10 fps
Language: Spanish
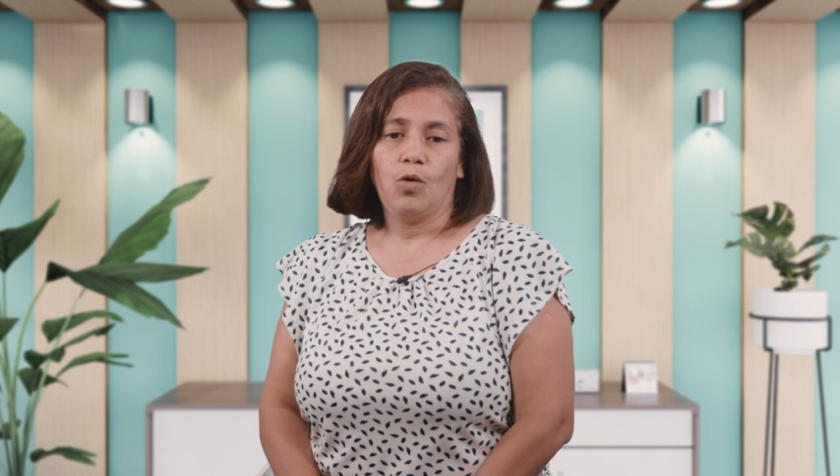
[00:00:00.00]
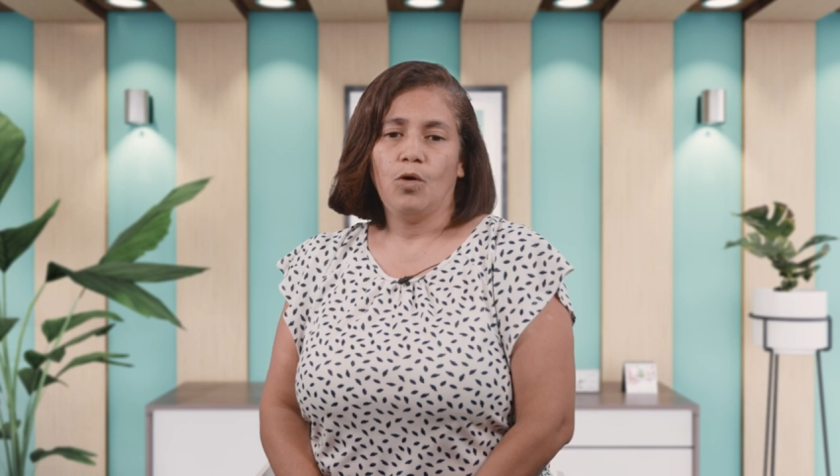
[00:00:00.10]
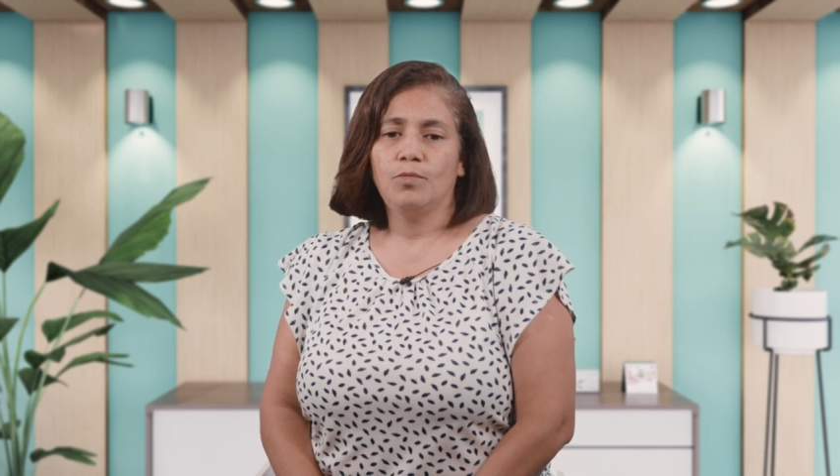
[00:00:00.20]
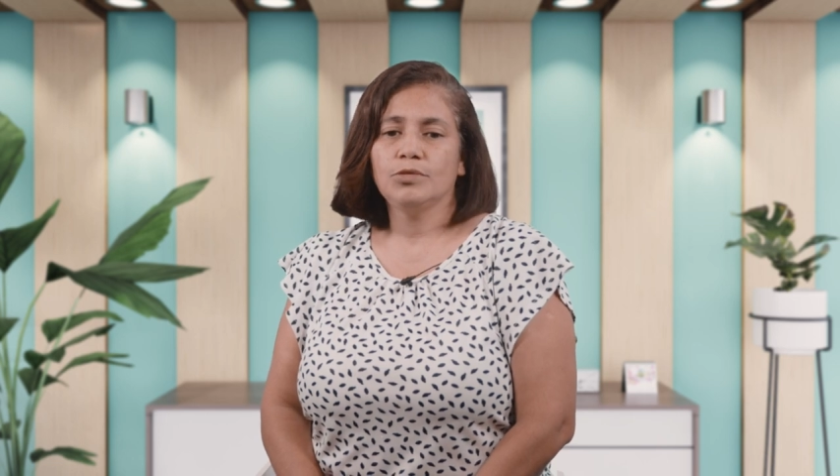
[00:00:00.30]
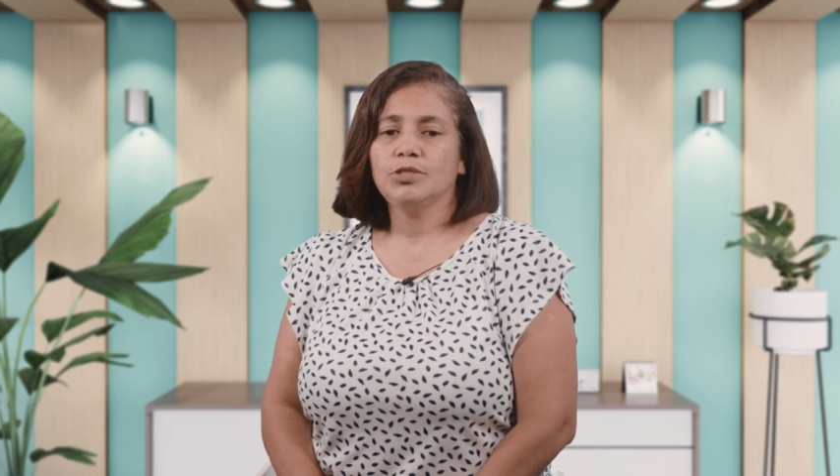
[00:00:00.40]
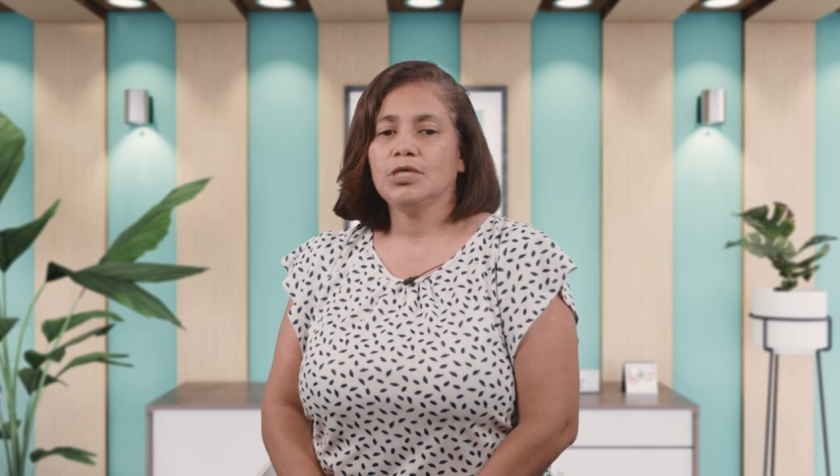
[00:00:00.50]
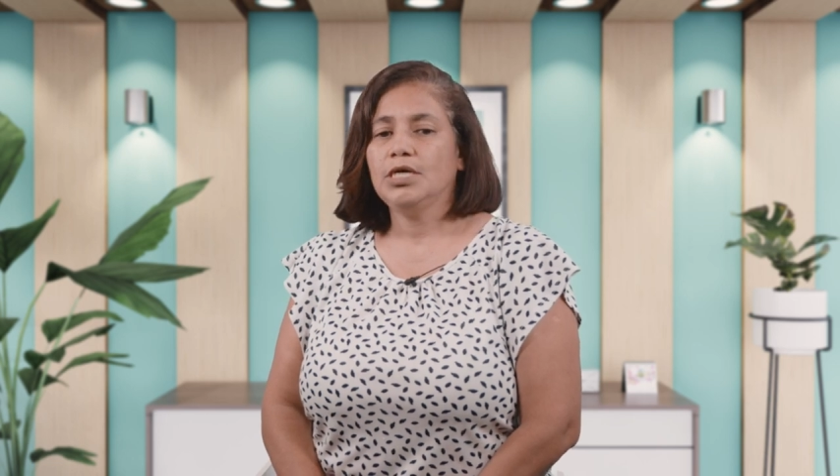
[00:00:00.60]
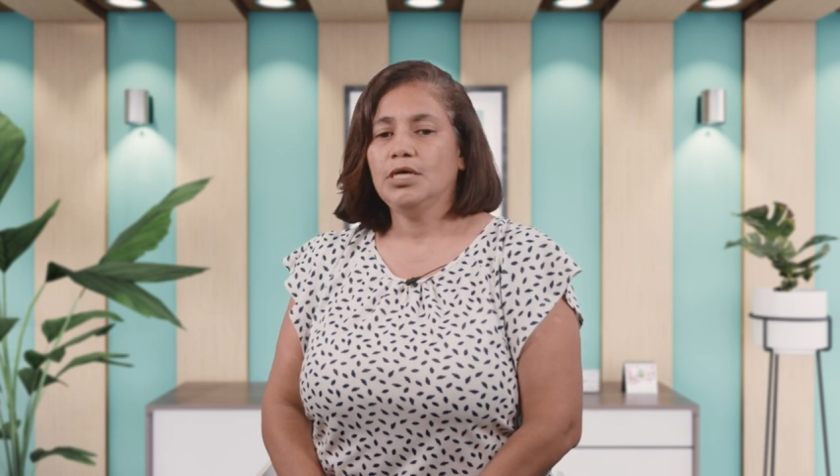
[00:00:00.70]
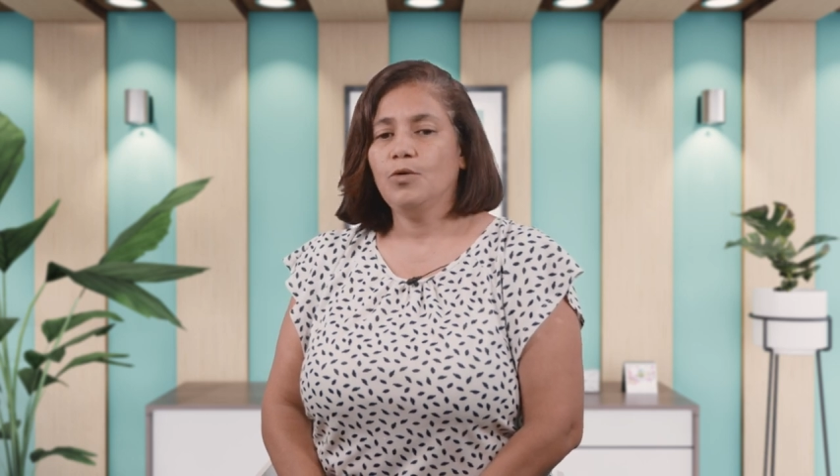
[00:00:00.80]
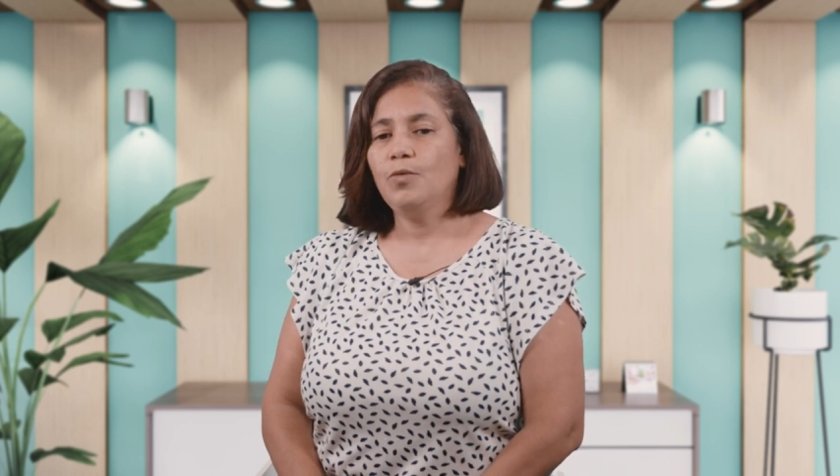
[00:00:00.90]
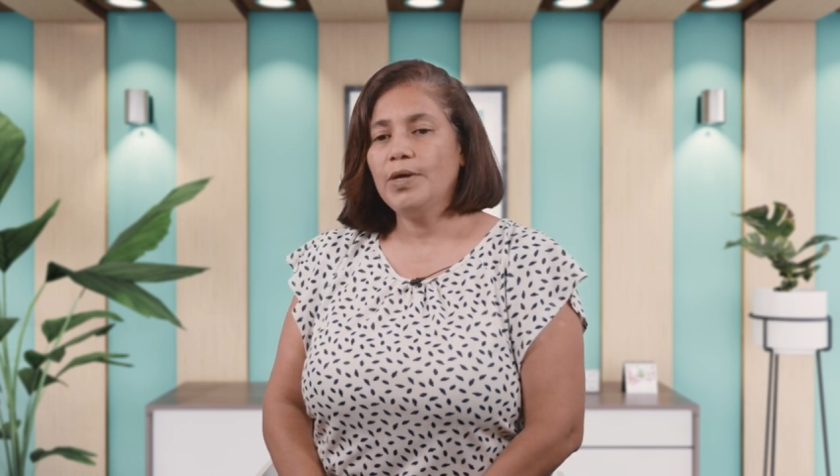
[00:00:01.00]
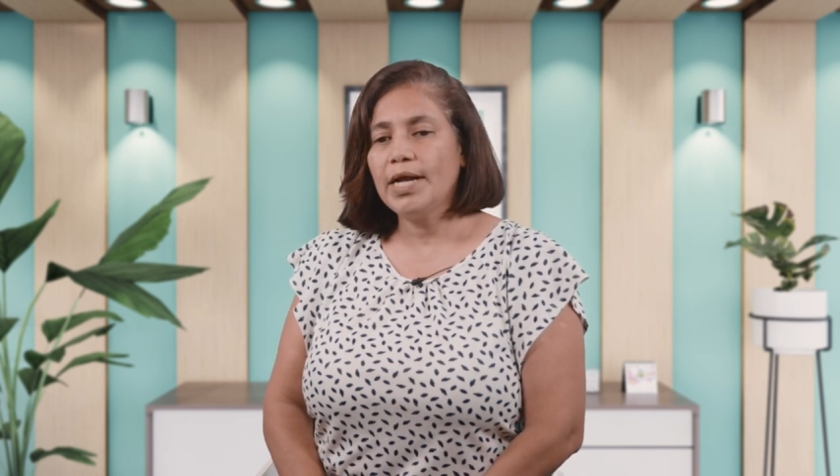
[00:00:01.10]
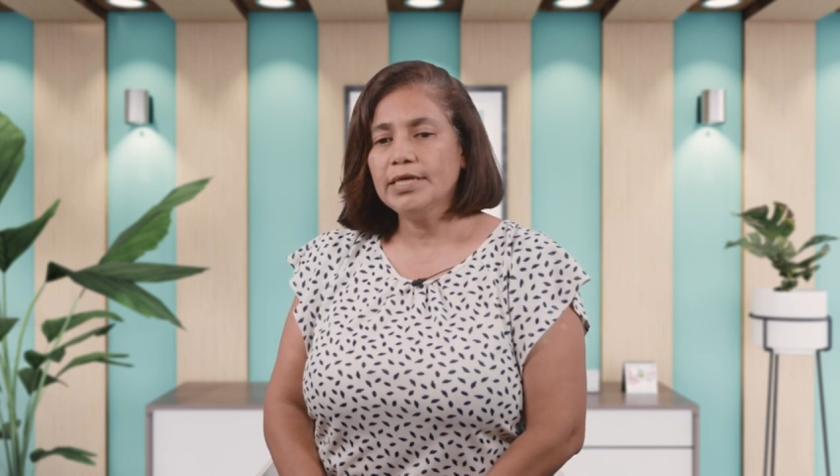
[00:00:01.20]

como si hubiera